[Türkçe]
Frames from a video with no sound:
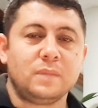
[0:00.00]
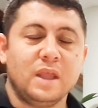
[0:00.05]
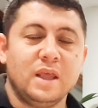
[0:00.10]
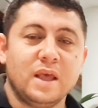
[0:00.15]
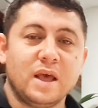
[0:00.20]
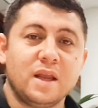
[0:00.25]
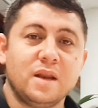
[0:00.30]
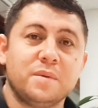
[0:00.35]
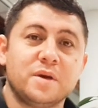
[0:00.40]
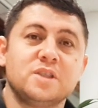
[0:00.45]

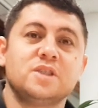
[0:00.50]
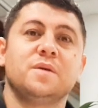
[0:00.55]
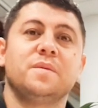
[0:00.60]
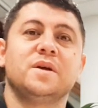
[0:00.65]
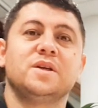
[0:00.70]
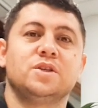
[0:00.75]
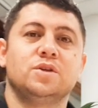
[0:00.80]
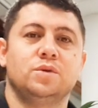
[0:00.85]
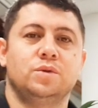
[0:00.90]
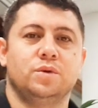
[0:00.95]
Yani başa
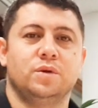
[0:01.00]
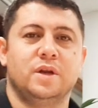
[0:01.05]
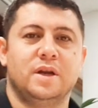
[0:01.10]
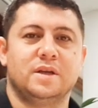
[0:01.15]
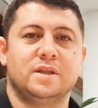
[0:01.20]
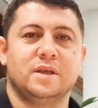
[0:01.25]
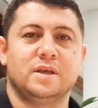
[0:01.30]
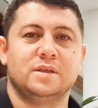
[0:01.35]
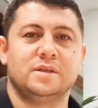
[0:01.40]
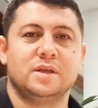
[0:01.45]
baş gidiyor
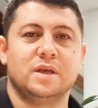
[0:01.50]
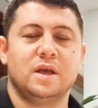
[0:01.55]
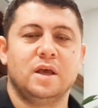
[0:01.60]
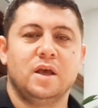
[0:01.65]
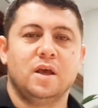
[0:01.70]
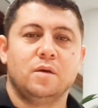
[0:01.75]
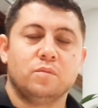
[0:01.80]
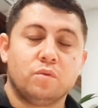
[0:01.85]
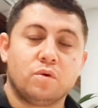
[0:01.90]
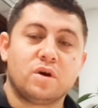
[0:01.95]
neredeyse.
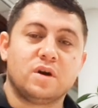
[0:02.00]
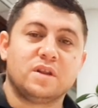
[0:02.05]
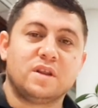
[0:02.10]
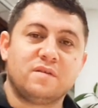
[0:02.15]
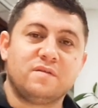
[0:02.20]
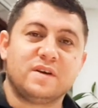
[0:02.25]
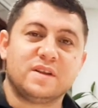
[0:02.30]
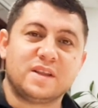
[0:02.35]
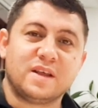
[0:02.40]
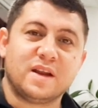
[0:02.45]
Bu kadar
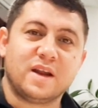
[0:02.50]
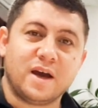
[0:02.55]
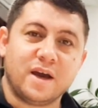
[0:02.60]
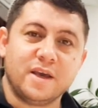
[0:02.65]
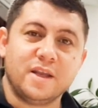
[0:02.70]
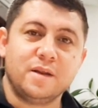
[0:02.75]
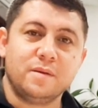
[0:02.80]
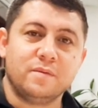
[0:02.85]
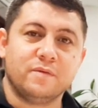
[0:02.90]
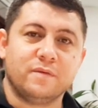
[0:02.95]
vatan
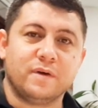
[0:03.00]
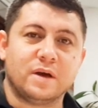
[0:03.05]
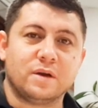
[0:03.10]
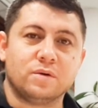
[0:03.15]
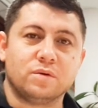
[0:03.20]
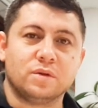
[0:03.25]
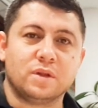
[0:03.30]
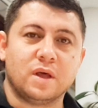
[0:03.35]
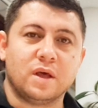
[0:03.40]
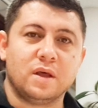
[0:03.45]
haini mi var
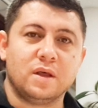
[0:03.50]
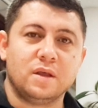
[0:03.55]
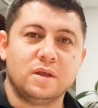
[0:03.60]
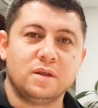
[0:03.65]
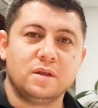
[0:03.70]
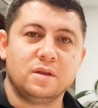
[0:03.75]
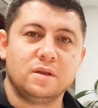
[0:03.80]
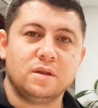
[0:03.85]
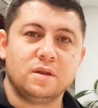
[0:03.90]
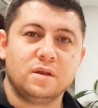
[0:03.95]
orada?
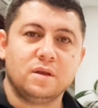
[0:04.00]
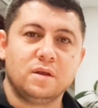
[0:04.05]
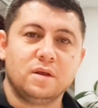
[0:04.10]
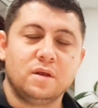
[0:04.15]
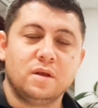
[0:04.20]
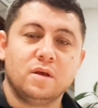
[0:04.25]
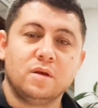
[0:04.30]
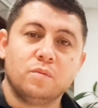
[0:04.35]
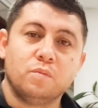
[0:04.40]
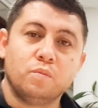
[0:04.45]

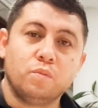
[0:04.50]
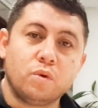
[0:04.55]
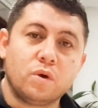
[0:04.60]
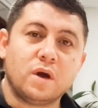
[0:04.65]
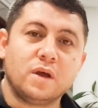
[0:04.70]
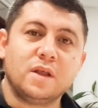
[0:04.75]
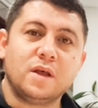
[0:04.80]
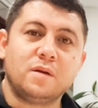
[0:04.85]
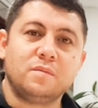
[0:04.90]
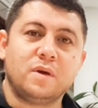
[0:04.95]
Bu
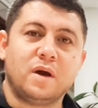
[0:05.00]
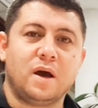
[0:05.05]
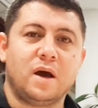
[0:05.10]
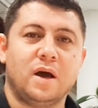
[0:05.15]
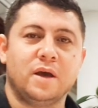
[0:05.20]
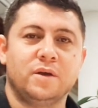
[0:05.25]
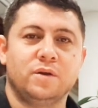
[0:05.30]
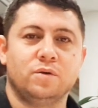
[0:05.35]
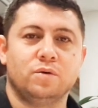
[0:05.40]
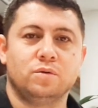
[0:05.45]
kadar mı
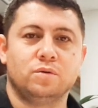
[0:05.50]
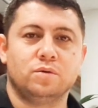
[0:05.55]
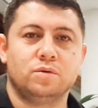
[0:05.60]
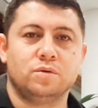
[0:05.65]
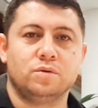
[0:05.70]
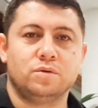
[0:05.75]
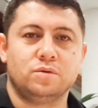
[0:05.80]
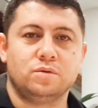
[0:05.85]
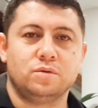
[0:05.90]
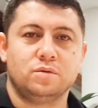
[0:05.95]
hain
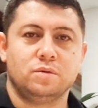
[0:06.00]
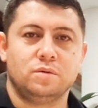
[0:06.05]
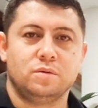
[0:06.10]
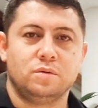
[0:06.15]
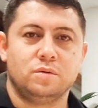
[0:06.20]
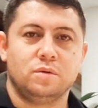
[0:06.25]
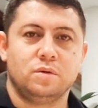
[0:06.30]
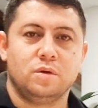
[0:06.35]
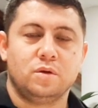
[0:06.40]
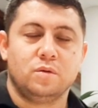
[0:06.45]
oldunuz?
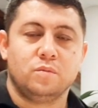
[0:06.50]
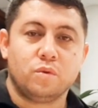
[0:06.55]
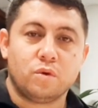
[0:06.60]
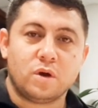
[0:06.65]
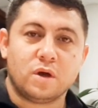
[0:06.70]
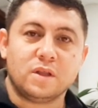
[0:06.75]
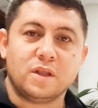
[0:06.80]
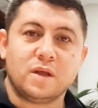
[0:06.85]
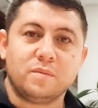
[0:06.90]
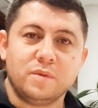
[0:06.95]
Bu
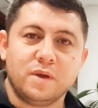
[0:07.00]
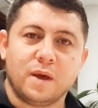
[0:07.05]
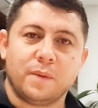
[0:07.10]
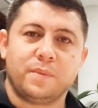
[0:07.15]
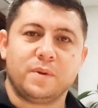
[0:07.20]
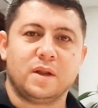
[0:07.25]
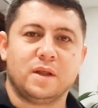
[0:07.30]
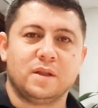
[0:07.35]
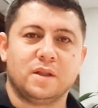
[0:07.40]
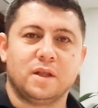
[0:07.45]
kadar mı
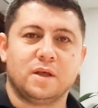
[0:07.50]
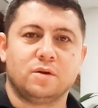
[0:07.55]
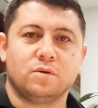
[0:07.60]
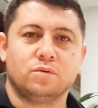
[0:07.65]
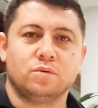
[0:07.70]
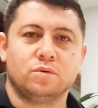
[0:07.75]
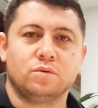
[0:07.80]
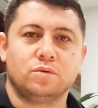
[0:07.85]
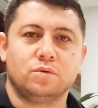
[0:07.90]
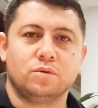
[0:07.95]
yapılanlar
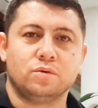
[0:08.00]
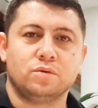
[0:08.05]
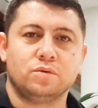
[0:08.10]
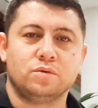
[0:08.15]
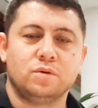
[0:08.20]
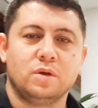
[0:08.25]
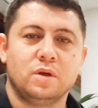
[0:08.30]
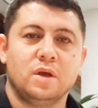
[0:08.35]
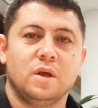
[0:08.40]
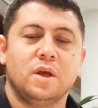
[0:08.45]
unuttunuz?
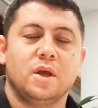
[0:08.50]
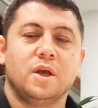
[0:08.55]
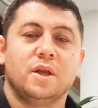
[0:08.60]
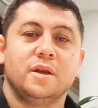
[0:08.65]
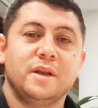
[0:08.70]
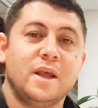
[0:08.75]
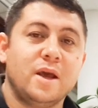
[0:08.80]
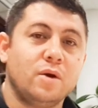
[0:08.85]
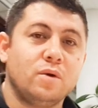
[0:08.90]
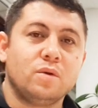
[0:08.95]

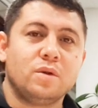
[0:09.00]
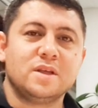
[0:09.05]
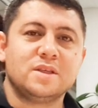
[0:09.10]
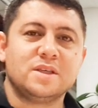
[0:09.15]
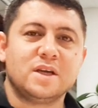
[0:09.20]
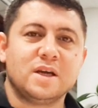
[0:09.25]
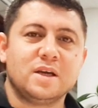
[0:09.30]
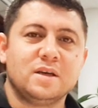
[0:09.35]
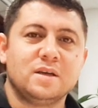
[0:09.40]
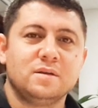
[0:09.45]
Ne
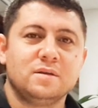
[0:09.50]
olacak?